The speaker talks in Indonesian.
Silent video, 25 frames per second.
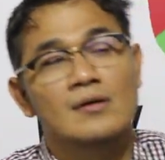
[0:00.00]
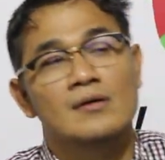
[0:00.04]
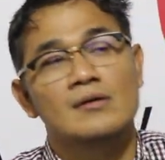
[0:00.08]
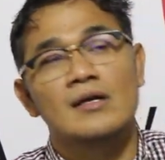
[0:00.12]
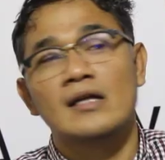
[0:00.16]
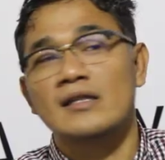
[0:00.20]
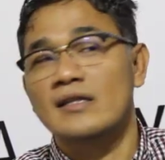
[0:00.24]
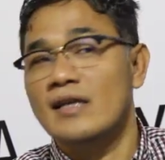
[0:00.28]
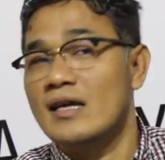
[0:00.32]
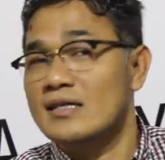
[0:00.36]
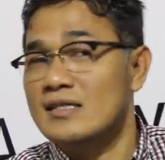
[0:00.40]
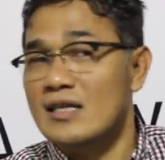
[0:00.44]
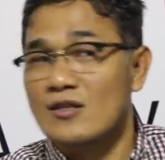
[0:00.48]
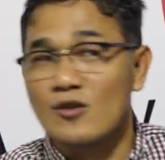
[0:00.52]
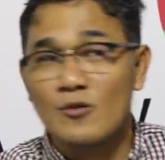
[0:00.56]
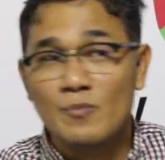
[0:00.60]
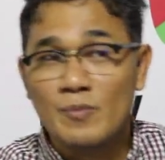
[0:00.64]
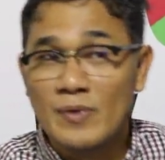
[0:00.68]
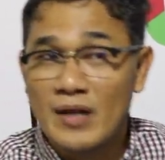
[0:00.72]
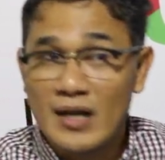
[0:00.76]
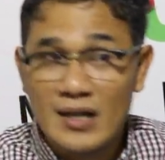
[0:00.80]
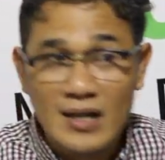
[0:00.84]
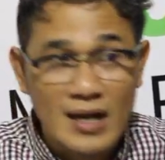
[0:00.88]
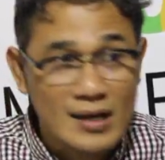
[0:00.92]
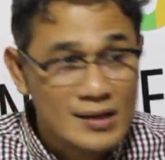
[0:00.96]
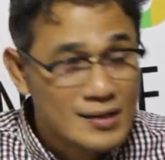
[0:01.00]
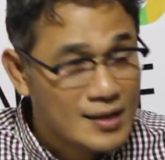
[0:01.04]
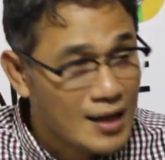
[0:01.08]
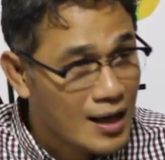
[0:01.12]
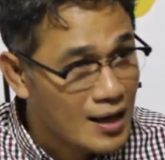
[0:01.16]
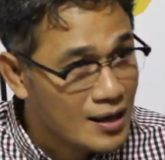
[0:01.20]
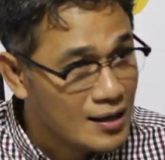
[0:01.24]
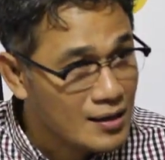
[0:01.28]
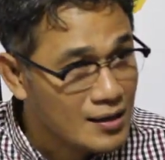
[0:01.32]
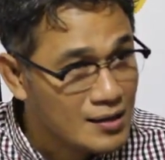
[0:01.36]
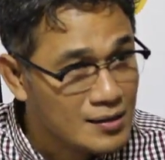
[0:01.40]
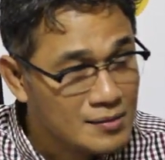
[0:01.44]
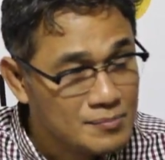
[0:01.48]
dan tidak satu miliar
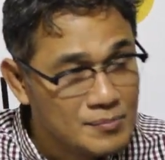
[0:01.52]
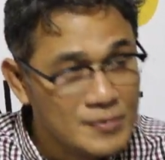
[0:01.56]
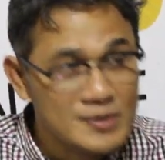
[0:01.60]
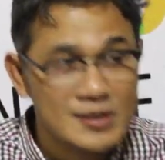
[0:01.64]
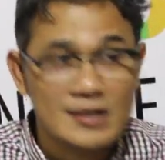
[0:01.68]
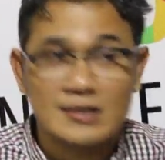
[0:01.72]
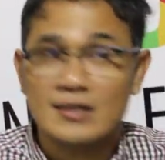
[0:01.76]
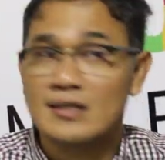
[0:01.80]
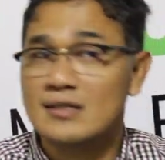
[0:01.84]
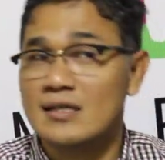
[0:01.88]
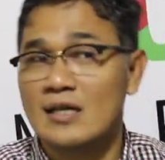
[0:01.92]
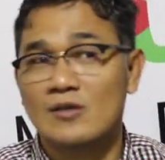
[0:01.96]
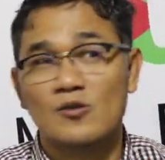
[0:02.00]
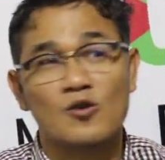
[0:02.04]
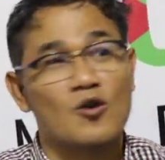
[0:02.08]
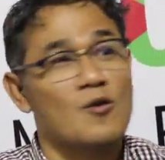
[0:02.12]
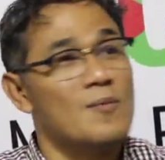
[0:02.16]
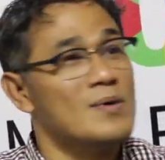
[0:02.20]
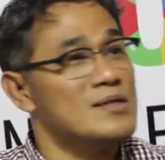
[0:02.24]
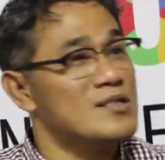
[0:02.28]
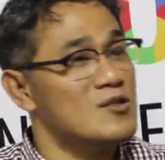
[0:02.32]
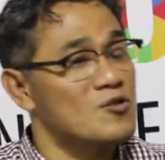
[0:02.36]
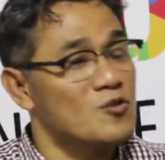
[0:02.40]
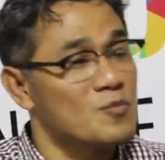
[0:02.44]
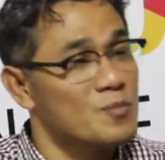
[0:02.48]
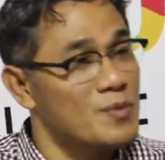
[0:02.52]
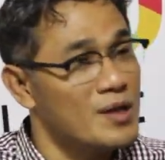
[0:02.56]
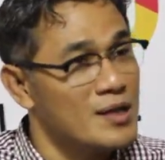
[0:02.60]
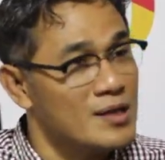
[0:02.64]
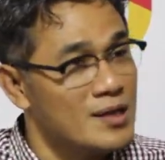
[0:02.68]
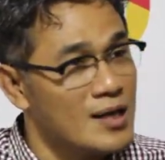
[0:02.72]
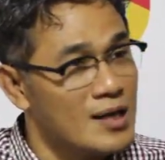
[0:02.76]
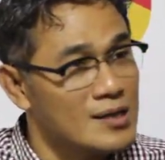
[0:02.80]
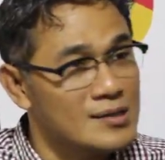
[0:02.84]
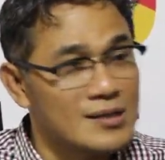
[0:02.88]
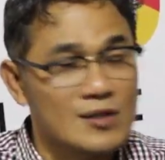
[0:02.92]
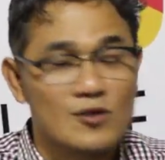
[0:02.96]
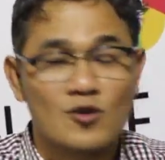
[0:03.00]
kan bisa jadi satu koma satu
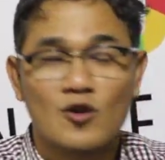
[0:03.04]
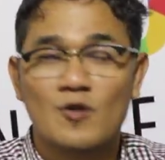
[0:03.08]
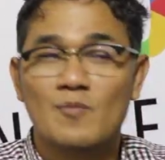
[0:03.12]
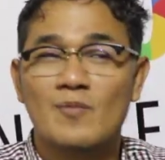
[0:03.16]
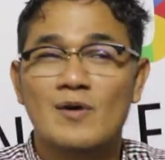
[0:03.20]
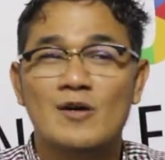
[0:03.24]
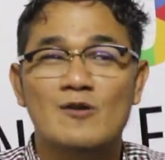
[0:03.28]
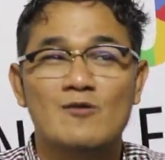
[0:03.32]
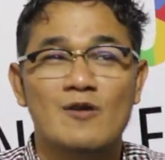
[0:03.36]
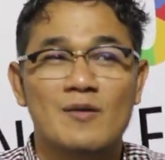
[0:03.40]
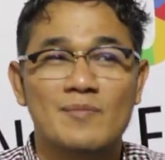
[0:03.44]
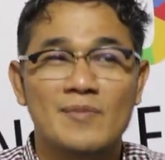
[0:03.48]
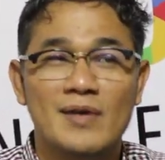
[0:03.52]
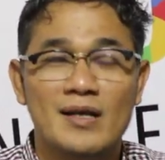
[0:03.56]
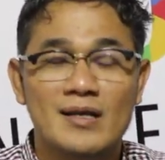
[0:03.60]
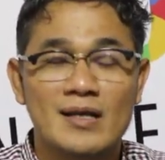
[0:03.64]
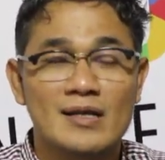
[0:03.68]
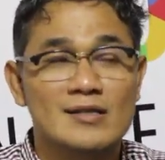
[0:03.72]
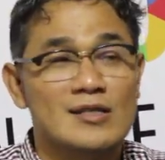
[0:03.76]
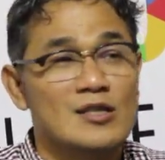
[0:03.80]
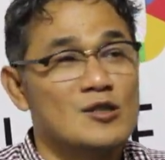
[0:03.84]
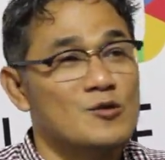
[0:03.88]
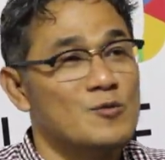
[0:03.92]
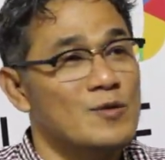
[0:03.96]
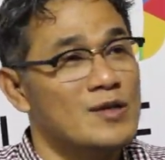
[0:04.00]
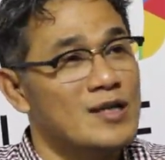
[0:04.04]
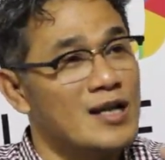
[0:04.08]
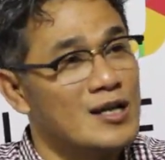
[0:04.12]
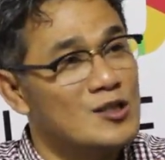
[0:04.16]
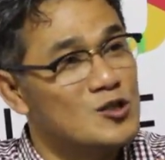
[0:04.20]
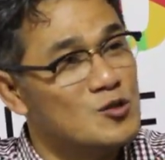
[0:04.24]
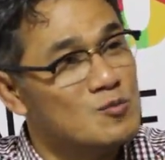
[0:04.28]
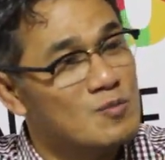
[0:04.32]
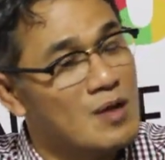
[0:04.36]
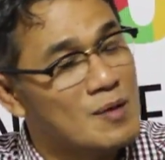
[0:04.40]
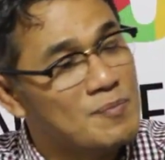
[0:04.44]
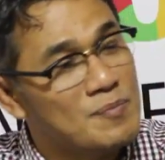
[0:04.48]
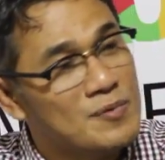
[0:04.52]
miliar satu koma dua miliar sesuai dengan
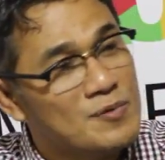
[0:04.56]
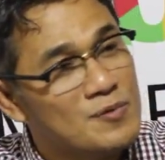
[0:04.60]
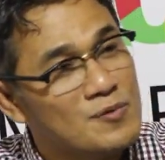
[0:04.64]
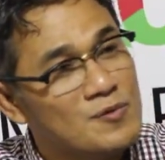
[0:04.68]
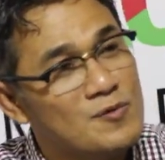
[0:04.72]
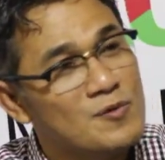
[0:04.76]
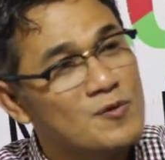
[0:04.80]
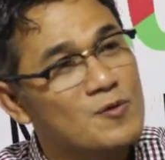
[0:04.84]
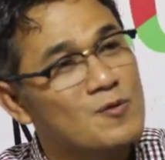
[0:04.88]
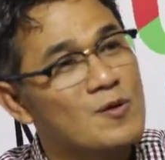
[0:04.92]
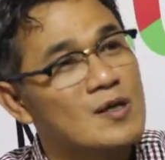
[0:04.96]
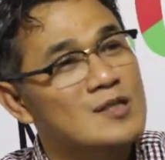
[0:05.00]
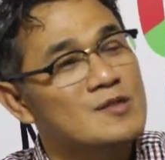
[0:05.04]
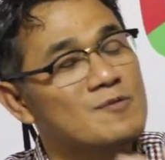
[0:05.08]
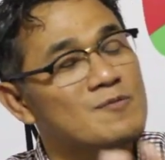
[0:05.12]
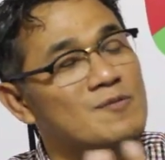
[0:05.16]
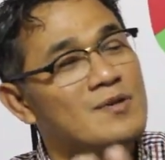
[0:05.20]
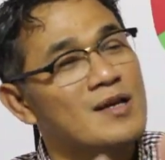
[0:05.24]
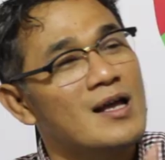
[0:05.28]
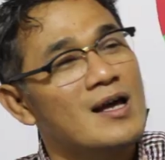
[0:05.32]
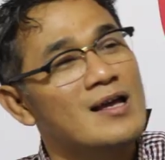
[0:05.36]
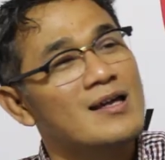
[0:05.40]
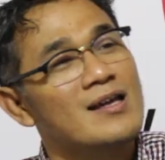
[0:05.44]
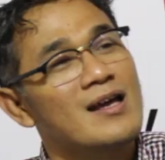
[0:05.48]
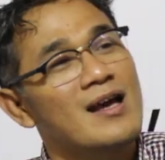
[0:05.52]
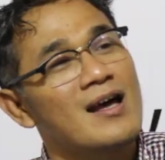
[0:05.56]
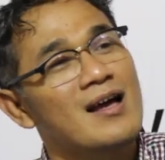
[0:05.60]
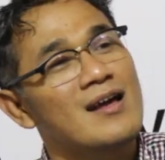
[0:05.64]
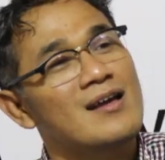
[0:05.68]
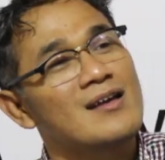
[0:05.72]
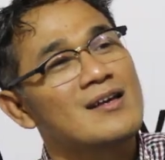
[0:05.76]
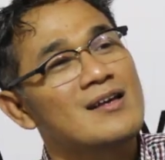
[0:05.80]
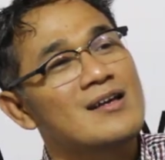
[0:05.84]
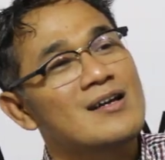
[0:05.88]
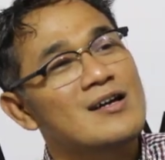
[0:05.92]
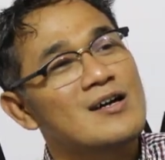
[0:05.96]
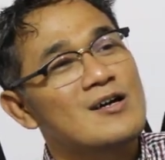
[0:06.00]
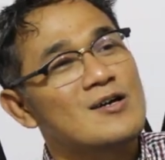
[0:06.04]
jumlah penduduk luas wilayah
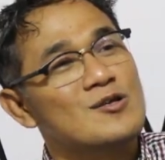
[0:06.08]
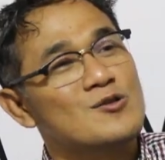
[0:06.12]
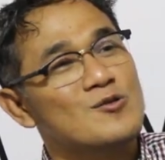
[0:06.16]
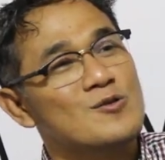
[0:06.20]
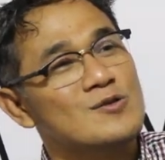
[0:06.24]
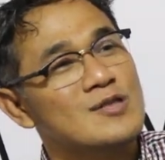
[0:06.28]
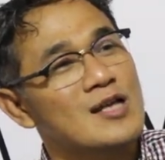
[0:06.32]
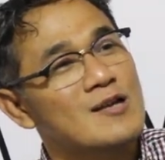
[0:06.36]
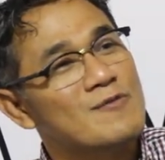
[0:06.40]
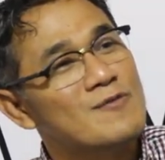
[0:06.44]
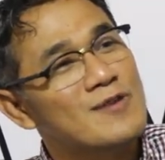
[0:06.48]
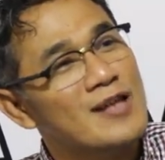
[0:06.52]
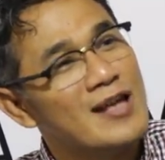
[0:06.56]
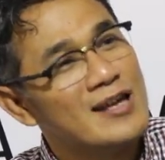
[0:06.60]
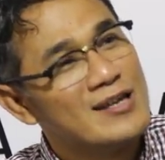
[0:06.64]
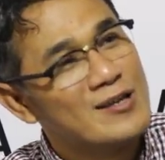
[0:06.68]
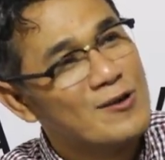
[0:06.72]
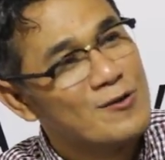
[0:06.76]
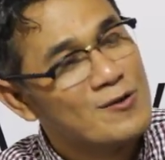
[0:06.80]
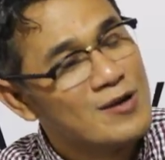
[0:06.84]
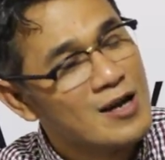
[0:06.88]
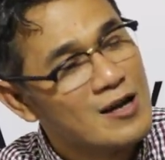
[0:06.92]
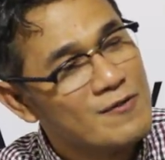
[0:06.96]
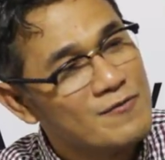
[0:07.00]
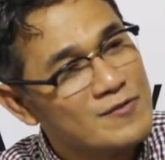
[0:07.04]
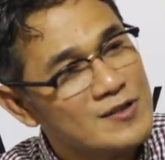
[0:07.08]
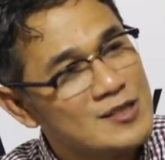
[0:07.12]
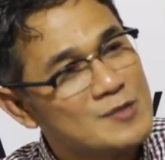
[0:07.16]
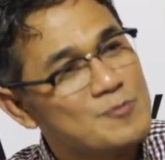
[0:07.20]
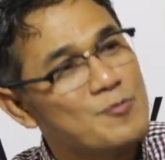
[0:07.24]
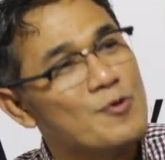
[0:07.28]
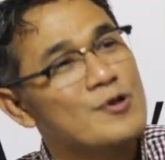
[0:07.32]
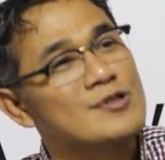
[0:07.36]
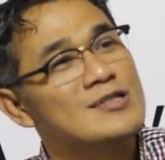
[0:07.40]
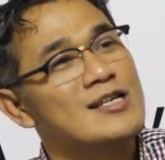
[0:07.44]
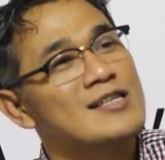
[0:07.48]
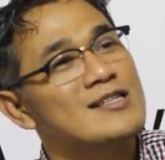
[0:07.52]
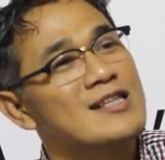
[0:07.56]
kesultanan wilayah geografis
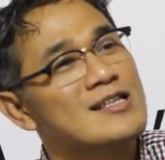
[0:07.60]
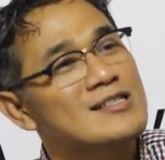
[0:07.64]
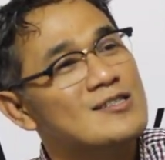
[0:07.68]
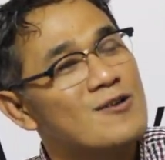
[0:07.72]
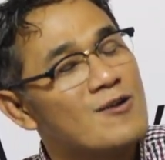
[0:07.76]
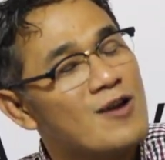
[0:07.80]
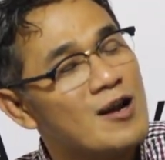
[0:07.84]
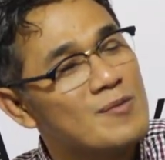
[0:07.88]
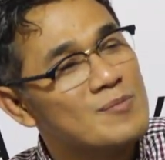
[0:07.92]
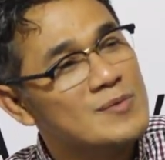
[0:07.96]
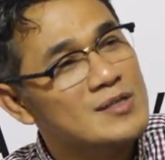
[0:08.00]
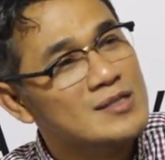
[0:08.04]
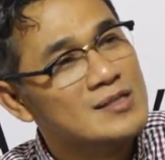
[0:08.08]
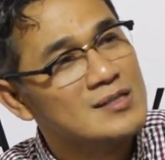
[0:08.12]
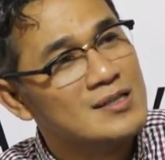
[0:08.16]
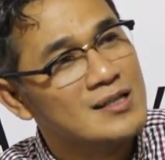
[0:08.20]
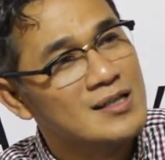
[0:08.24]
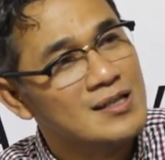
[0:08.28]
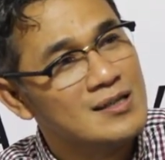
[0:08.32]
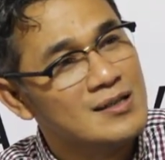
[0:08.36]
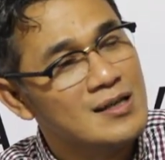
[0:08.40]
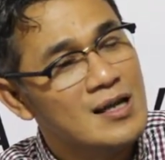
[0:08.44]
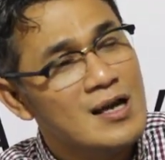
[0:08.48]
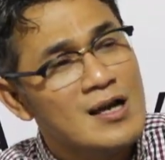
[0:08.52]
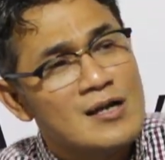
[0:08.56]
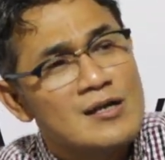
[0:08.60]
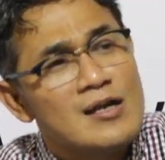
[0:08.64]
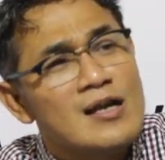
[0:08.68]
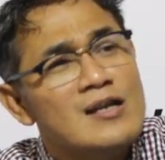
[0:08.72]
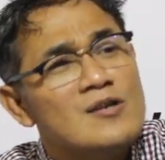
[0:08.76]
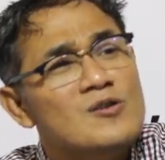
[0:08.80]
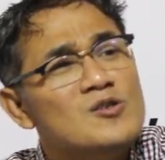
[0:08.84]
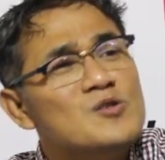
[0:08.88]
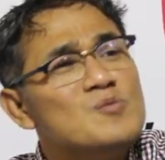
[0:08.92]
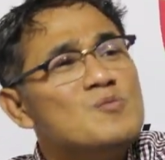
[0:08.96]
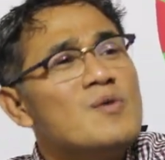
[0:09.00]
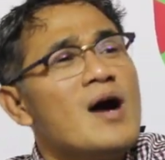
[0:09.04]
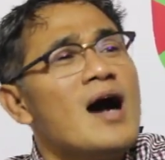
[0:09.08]
persentase orang miskin dan
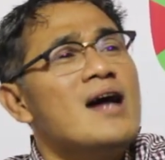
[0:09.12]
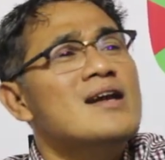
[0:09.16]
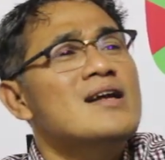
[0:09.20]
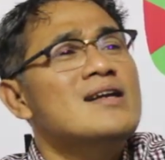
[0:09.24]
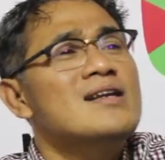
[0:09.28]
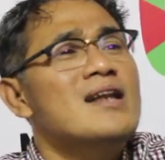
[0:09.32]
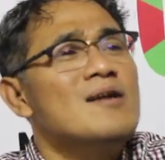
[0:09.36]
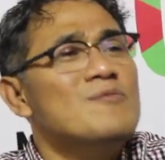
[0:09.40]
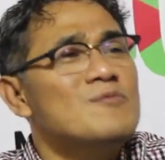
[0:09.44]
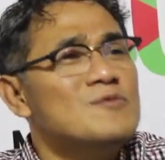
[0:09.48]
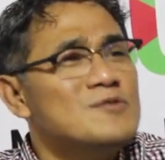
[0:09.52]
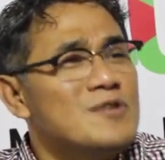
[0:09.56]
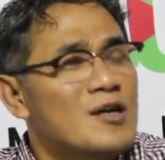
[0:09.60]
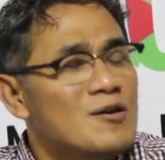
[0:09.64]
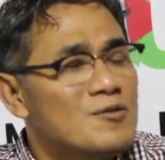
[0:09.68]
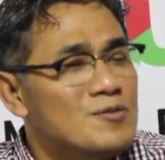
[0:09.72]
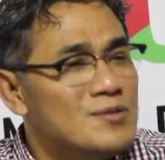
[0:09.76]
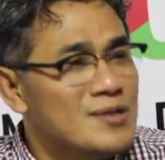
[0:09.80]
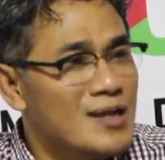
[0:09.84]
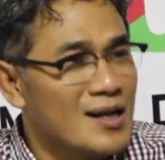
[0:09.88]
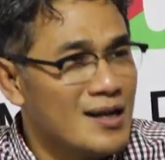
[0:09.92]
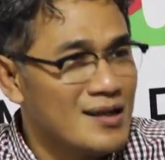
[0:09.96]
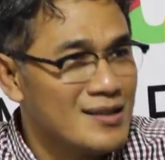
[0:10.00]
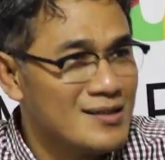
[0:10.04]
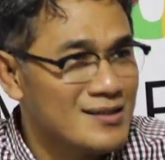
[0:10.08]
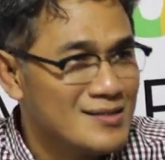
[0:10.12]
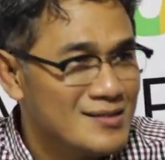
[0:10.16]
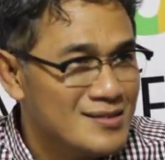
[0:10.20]
itu semua ada dalam undang-undang